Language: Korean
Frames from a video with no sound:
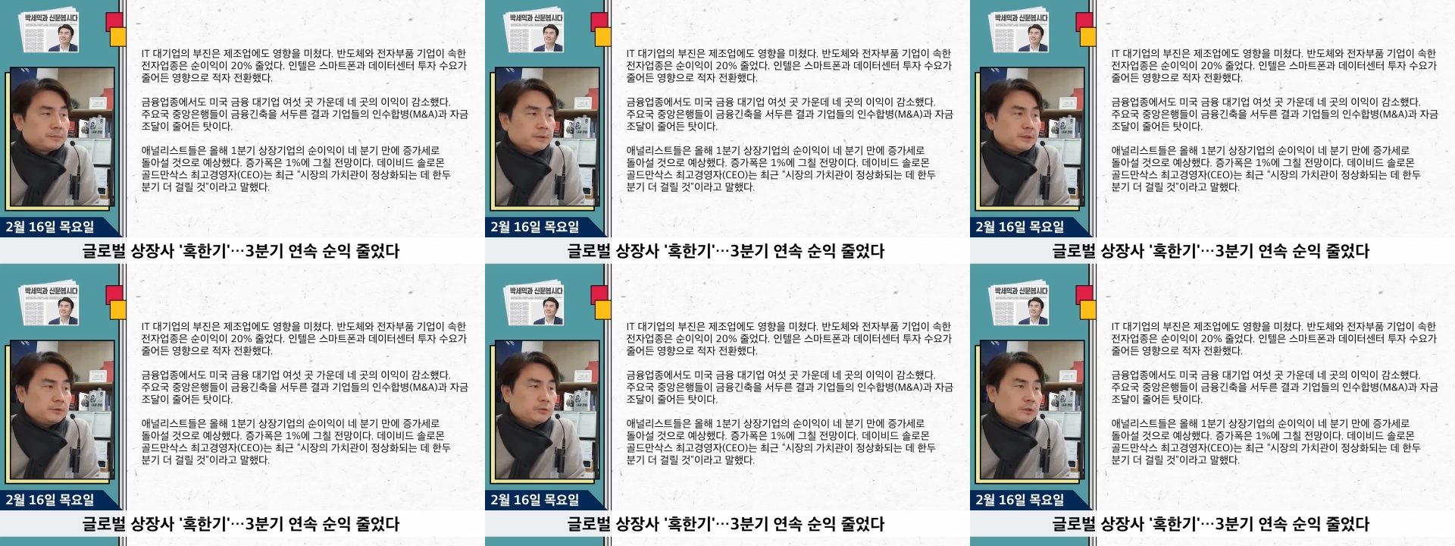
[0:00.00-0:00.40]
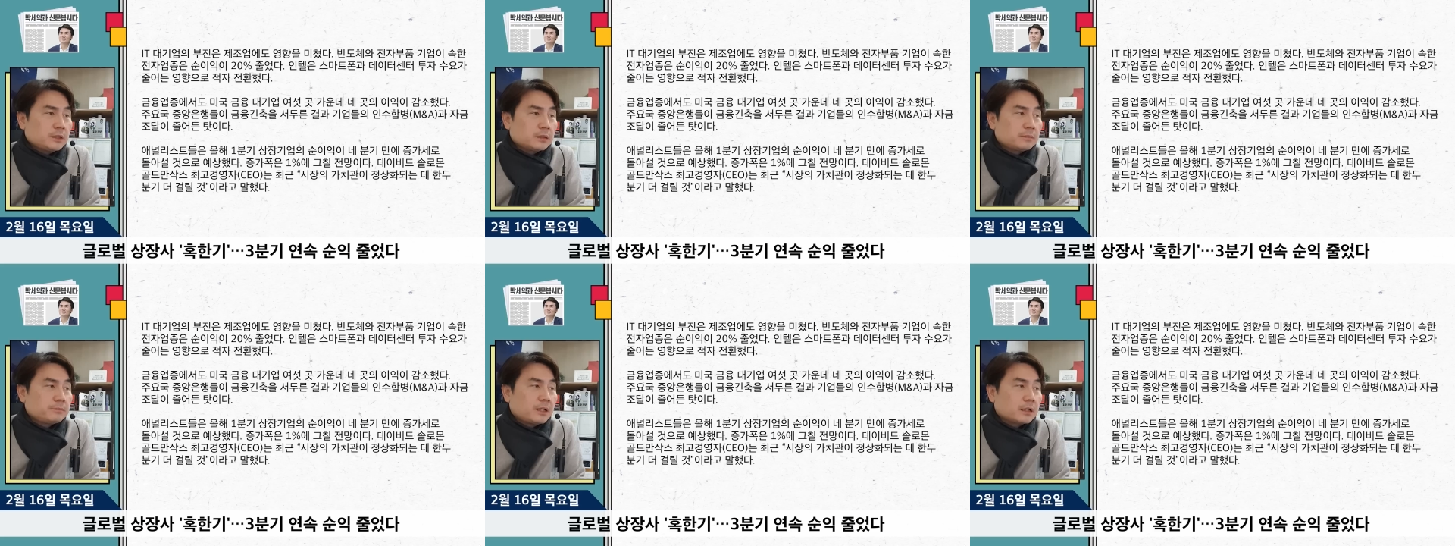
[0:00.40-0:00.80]
인수
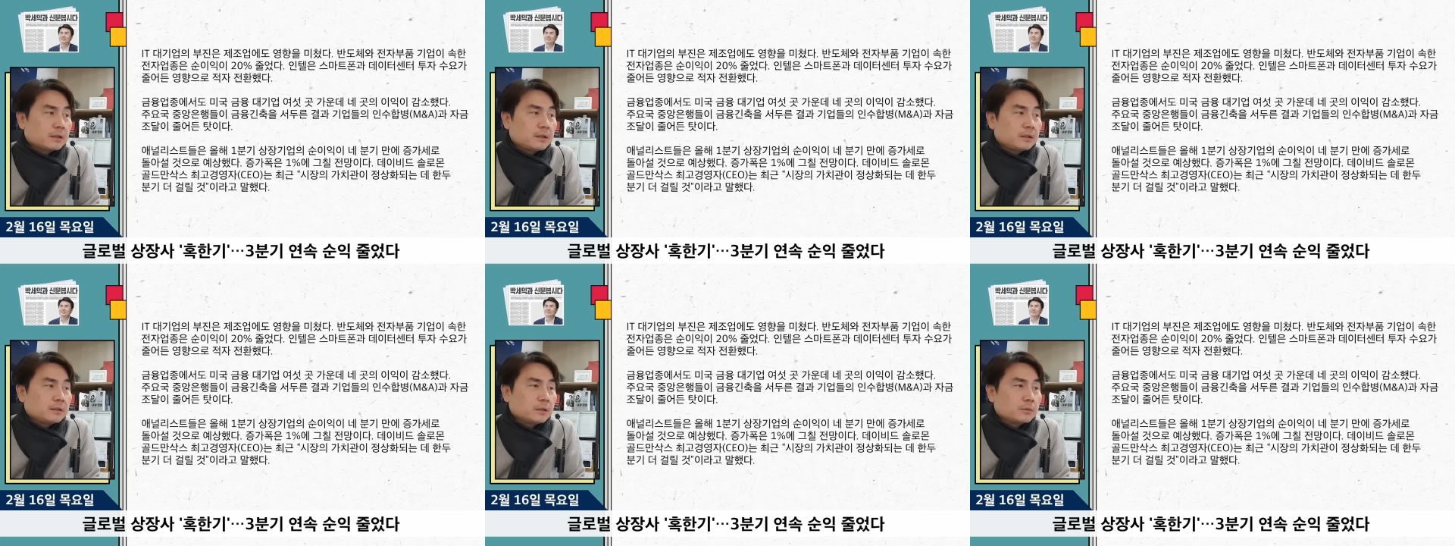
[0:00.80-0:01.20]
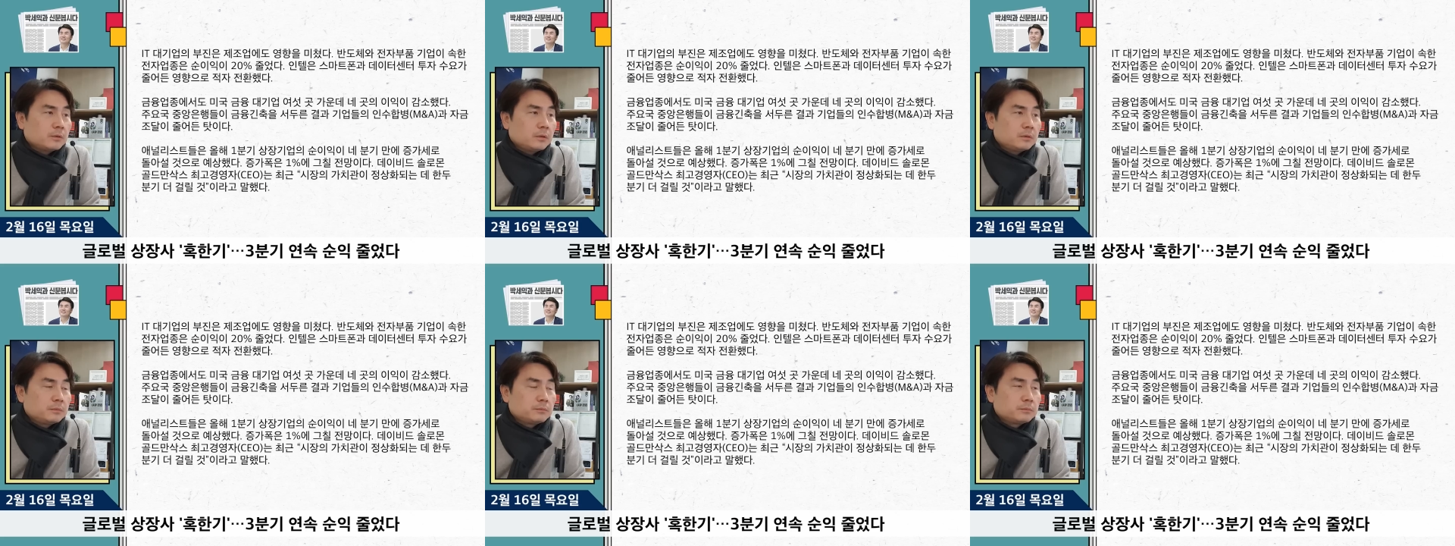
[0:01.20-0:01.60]
자금
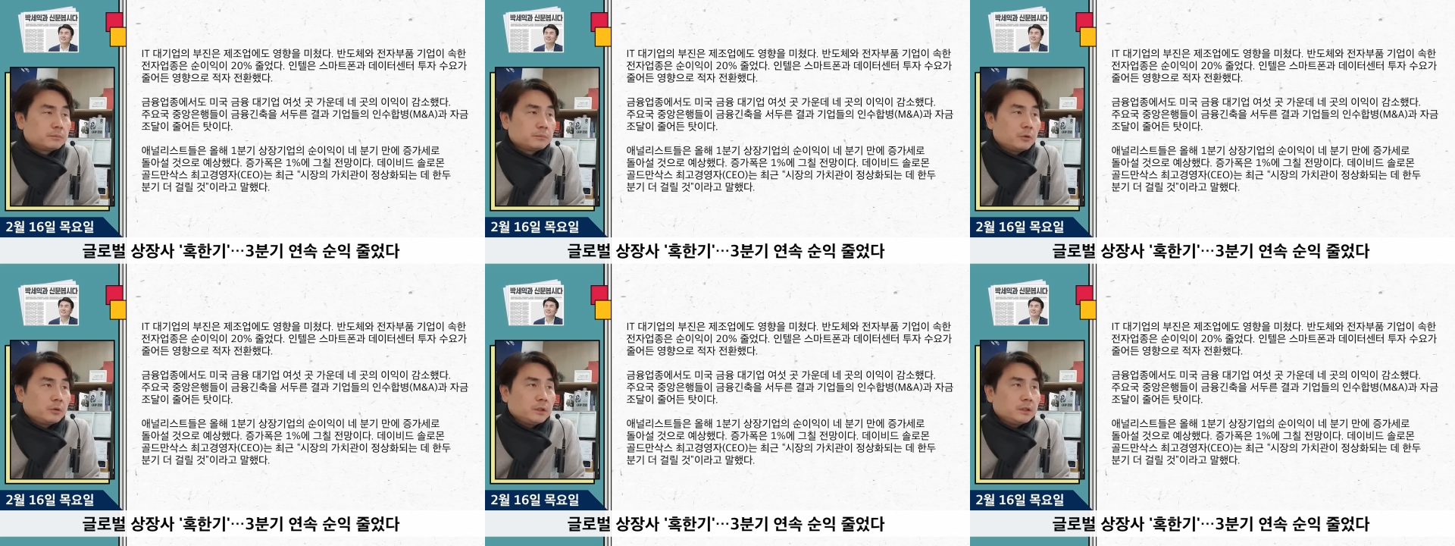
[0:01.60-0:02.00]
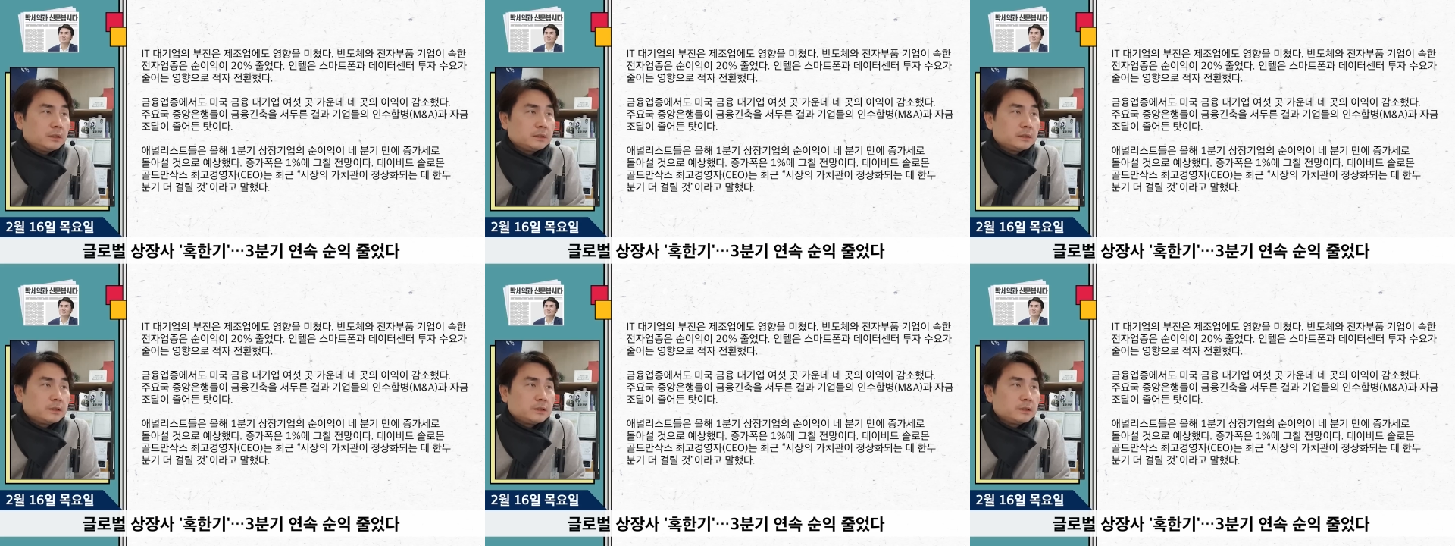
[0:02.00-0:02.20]
마련한다고 본인이